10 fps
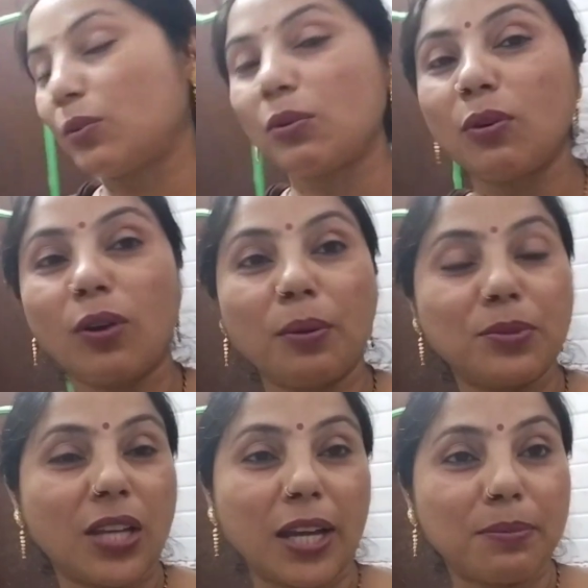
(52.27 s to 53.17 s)
तो
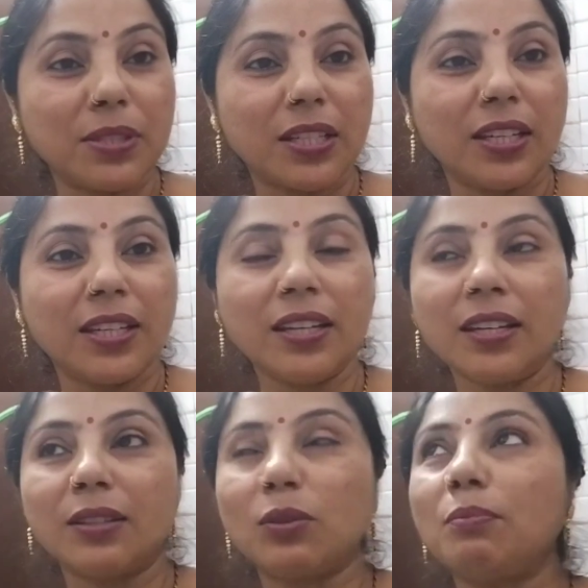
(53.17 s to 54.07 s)
अब चार बज गई
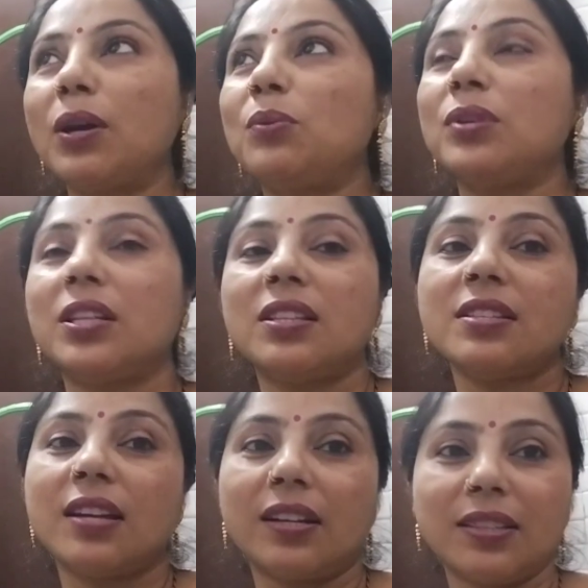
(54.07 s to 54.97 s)
हैं तो मैं उठी
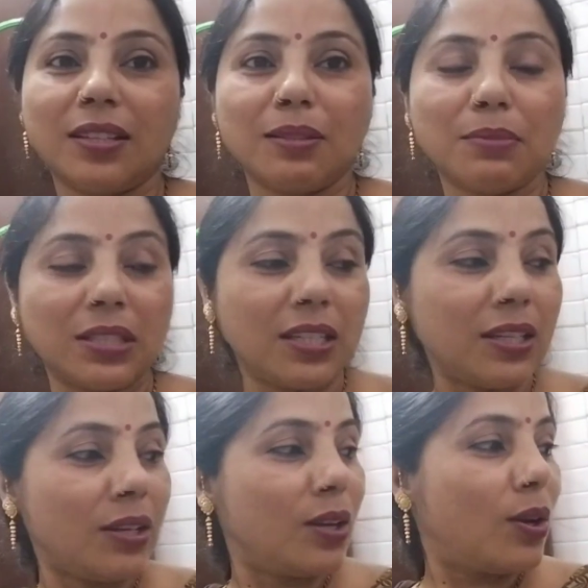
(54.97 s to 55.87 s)
थी साढ़े तीन
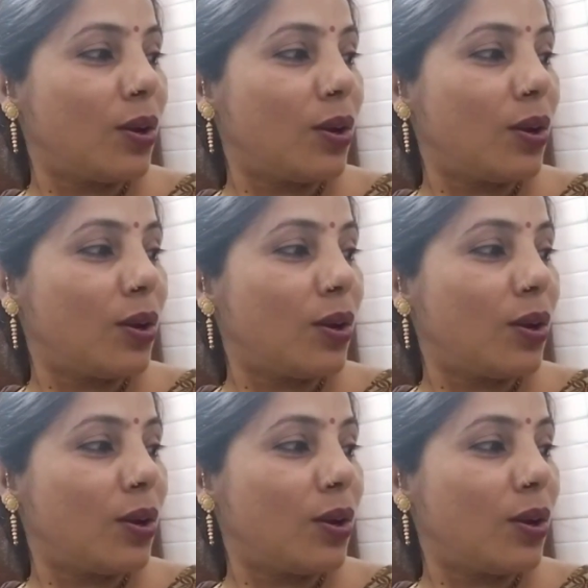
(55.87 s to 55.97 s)
बजे